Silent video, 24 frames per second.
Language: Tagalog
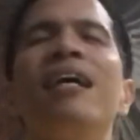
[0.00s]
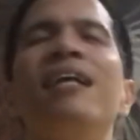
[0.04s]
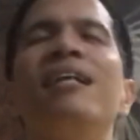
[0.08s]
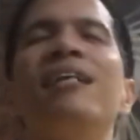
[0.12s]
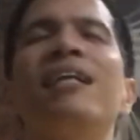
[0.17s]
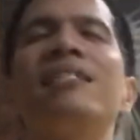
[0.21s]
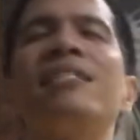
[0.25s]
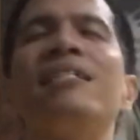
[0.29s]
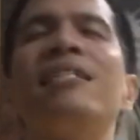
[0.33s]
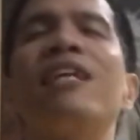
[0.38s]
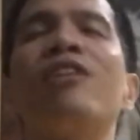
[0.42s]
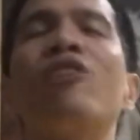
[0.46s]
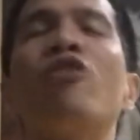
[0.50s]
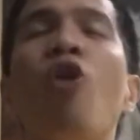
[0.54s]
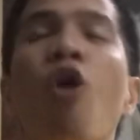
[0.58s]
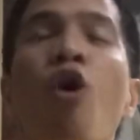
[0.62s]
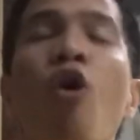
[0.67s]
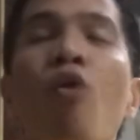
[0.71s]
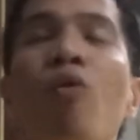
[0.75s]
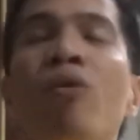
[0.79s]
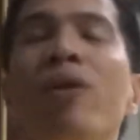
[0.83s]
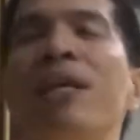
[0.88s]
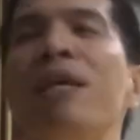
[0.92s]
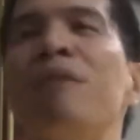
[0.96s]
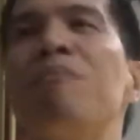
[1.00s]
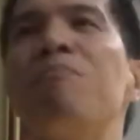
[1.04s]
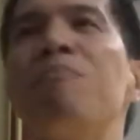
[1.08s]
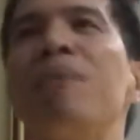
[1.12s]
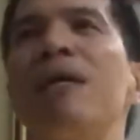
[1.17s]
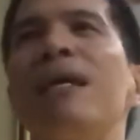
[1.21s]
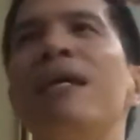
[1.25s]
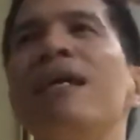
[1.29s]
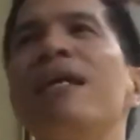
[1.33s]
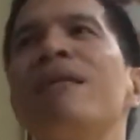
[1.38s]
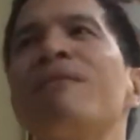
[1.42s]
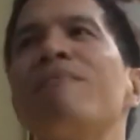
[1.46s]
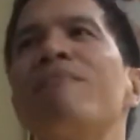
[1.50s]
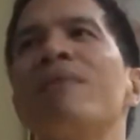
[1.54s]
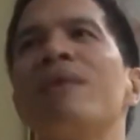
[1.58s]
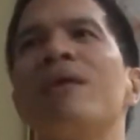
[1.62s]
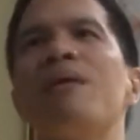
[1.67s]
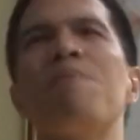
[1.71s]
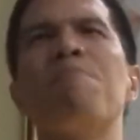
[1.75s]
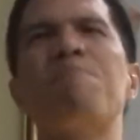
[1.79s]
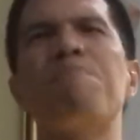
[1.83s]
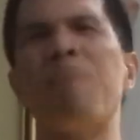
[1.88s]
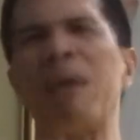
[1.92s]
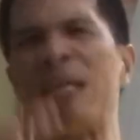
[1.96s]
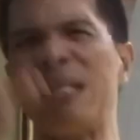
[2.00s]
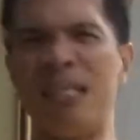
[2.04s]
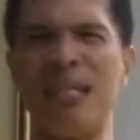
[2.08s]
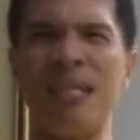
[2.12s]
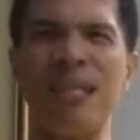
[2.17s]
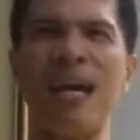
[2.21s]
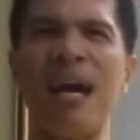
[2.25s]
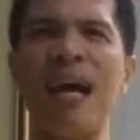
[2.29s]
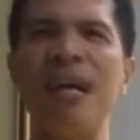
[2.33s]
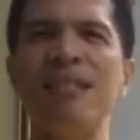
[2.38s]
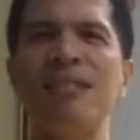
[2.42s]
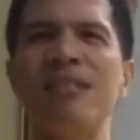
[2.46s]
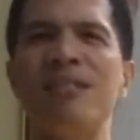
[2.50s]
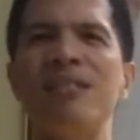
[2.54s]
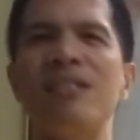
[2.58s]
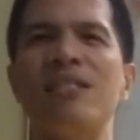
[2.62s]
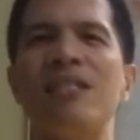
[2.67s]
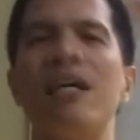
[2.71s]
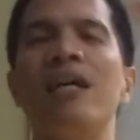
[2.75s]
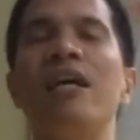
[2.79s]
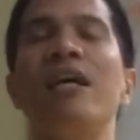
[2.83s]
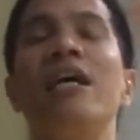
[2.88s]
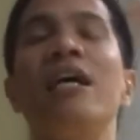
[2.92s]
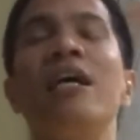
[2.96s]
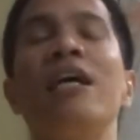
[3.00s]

It does not only mean besting others,